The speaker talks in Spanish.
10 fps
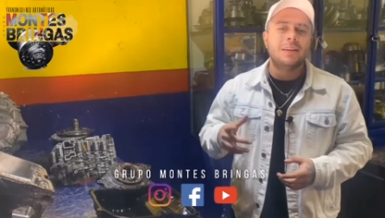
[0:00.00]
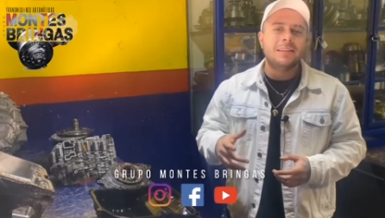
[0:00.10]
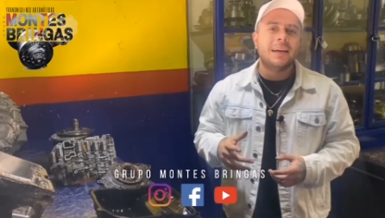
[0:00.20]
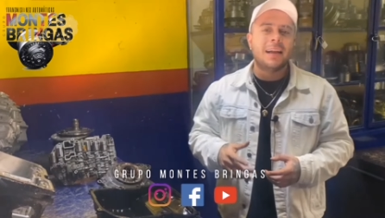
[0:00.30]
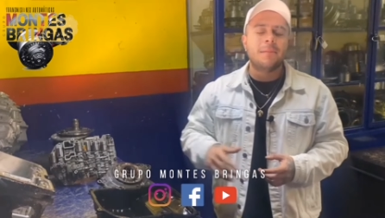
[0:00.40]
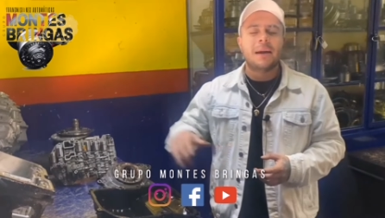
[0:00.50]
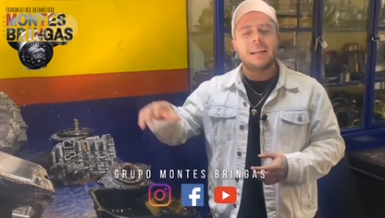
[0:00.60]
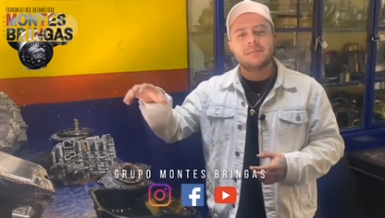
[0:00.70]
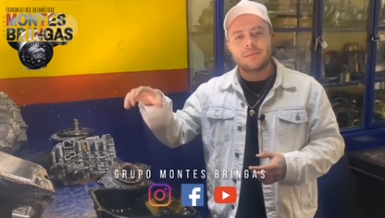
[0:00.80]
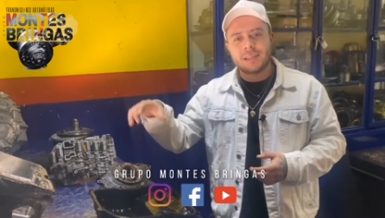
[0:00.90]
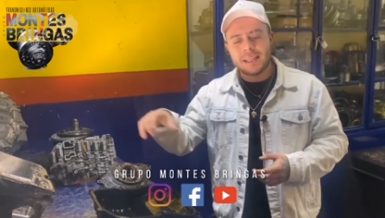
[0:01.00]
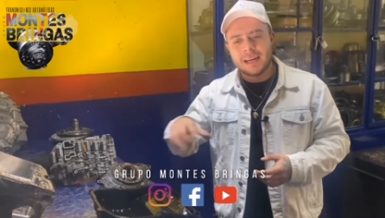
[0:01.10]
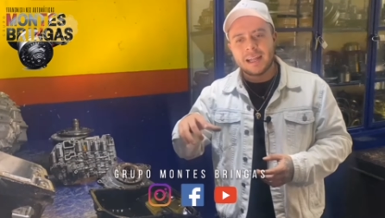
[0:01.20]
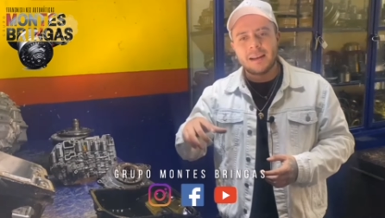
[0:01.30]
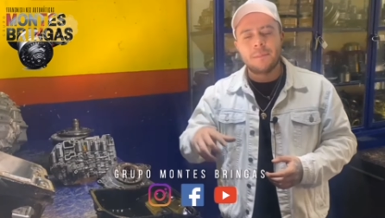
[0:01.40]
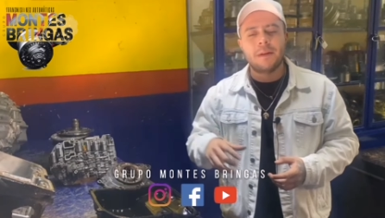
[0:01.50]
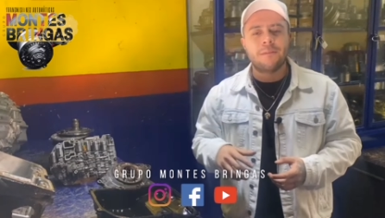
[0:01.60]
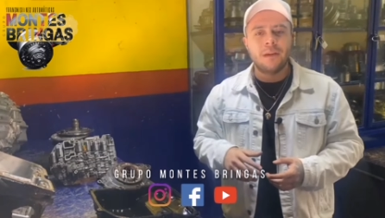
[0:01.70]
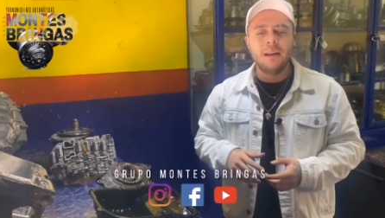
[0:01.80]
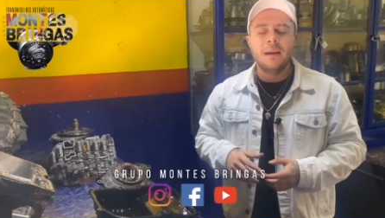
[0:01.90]
Instagram, acá les vamos a dejar el
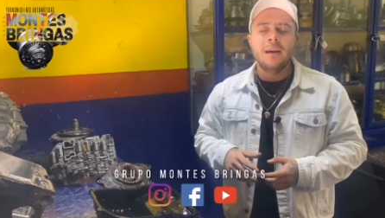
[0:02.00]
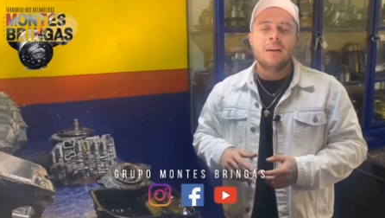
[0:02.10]
perfil.